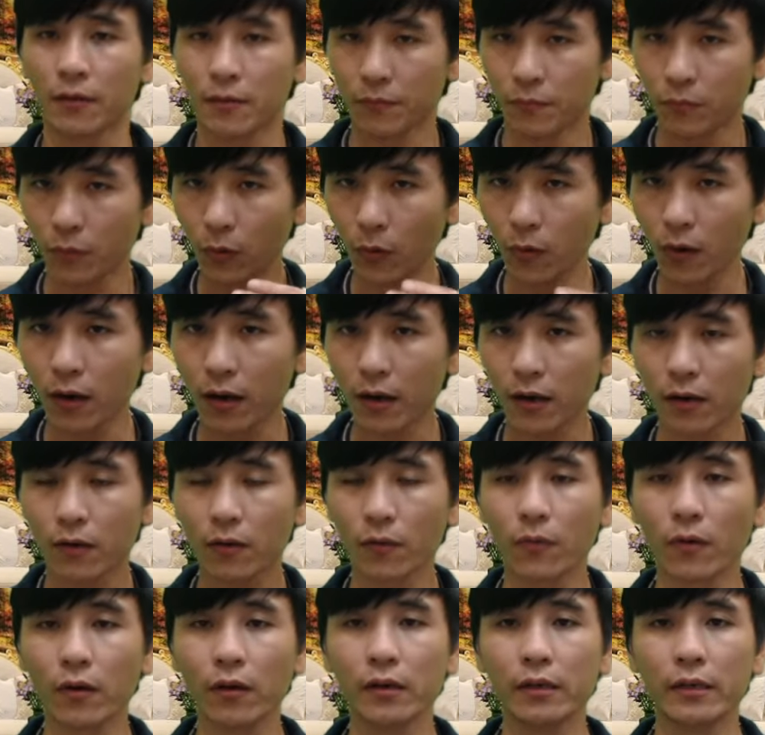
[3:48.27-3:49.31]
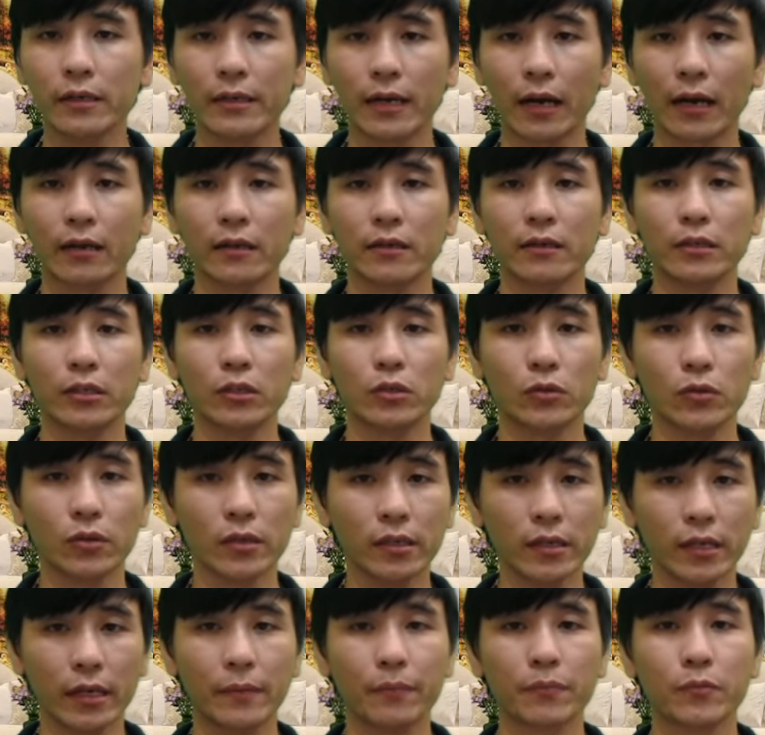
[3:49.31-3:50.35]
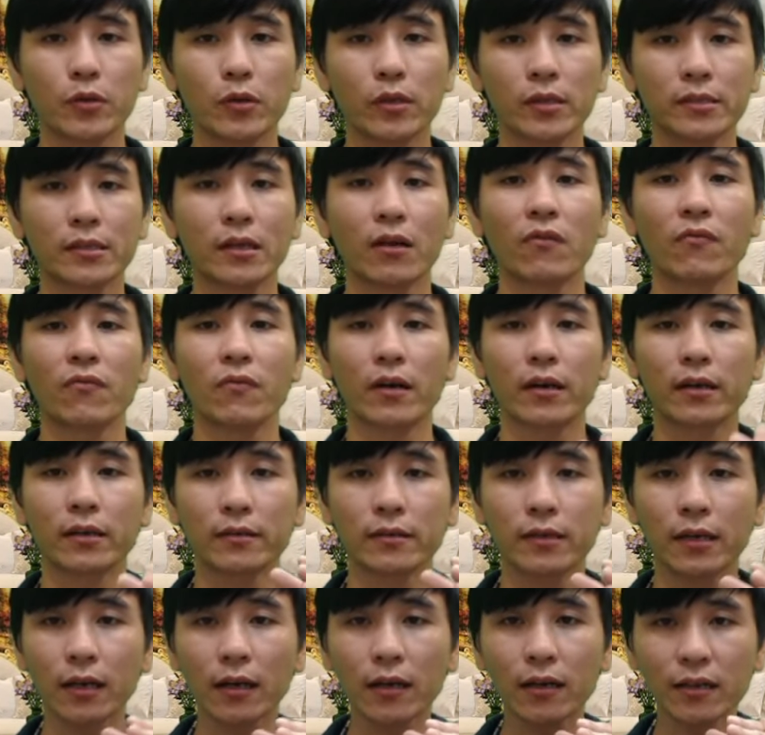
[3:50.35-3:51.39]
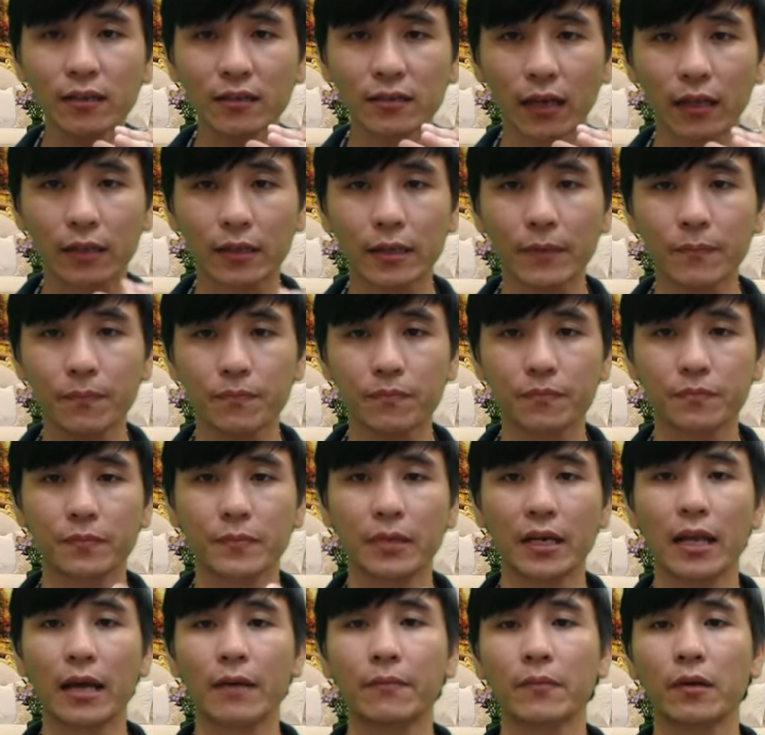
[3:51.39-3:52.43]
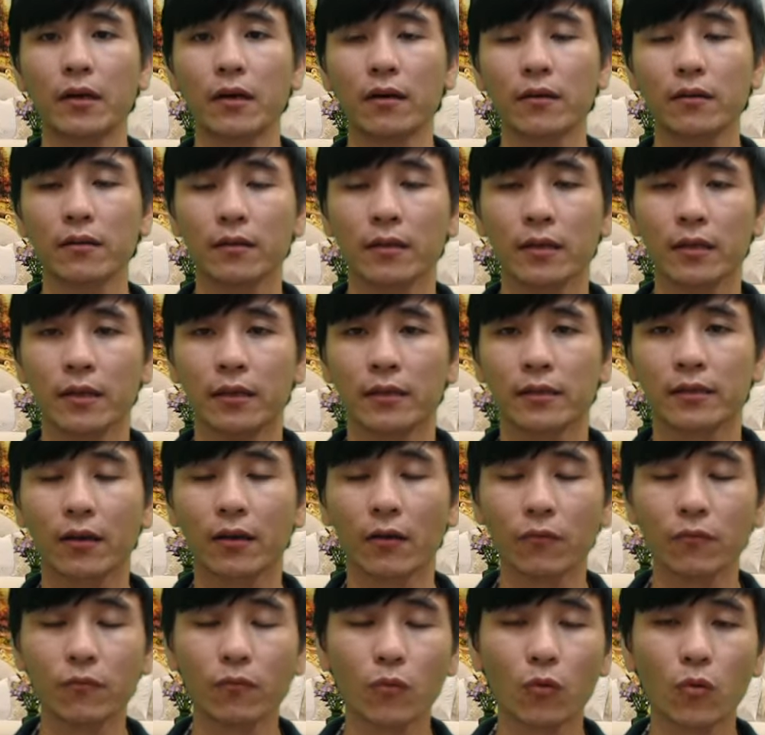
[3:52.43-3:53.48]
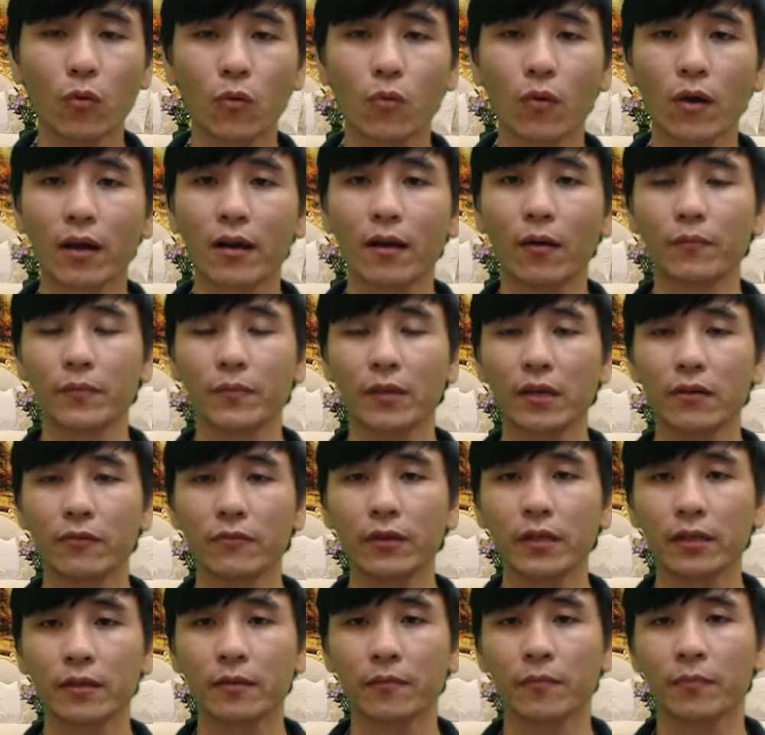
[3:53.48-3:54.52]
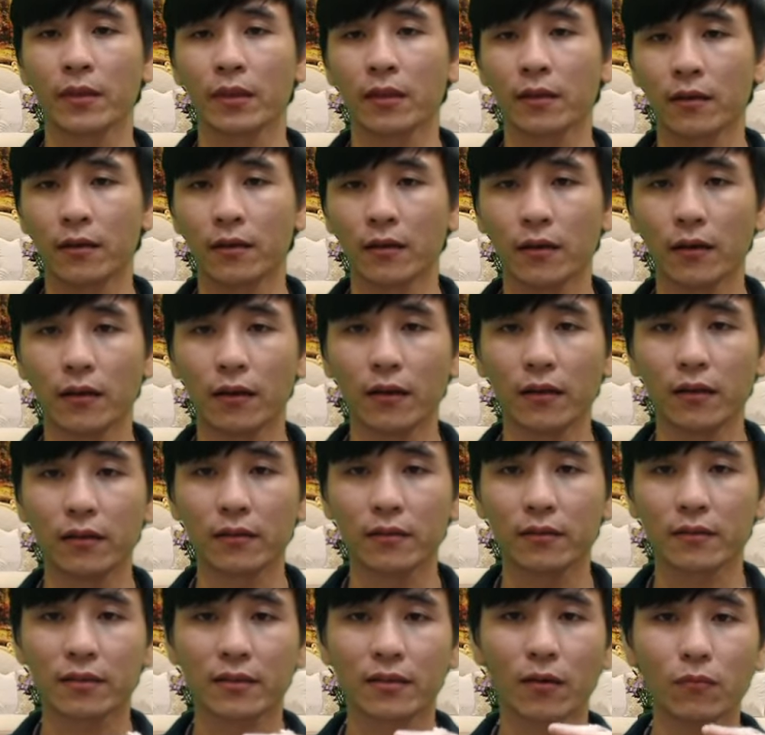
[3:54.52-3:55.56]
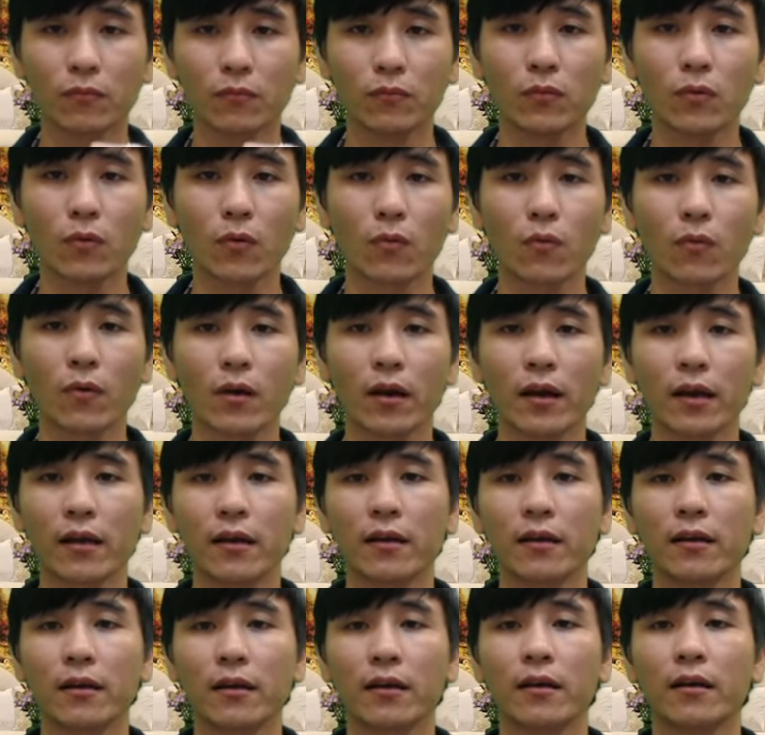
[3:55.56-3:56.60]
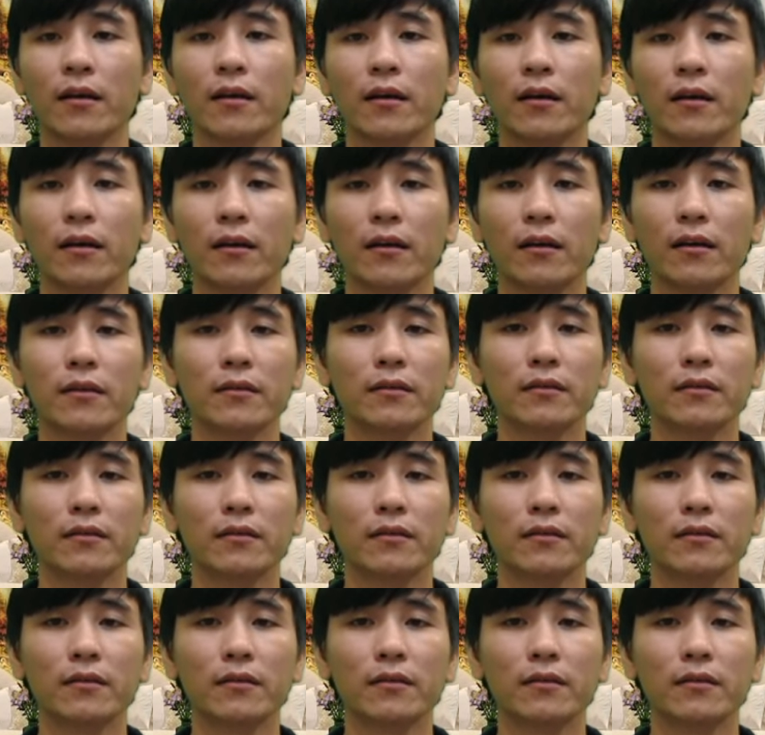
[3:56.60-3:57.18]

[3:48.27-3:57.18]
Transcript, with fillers: mua của người thành người chuyên nghiệp chuyên sâu vẫn đứng trực tiếp làm nó không mua qua cộng tác viên à, không mua qua à,